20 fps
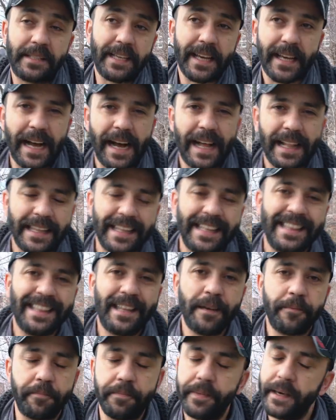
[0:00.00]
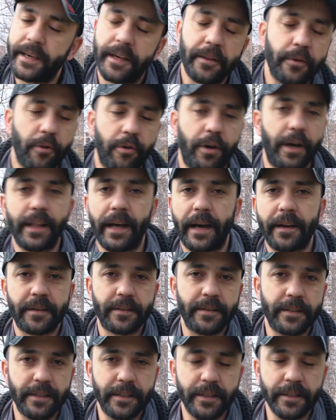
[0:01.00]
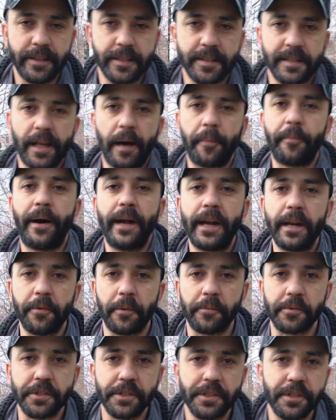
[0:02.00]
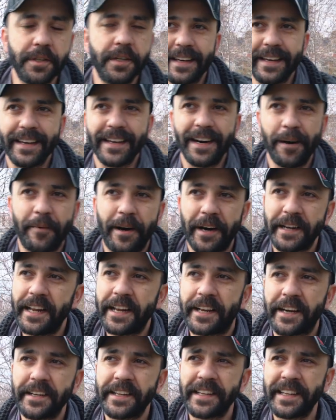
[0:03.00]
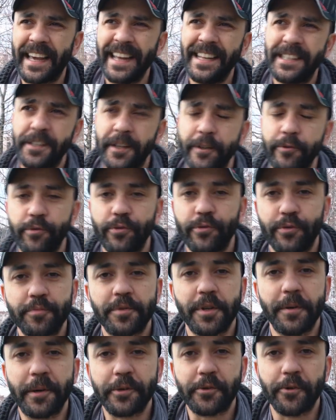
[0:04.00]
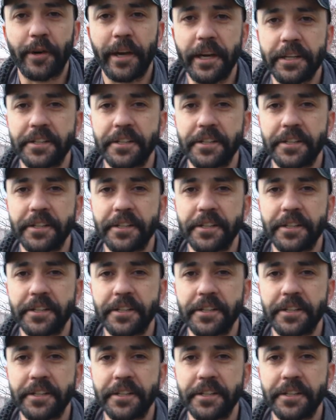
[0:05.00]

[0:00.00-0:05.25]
bize geldiğinde belki de o kadar yıldız daha parlamamıştı. E, ama Anelka'nın geleceğini duyduğum zaman çok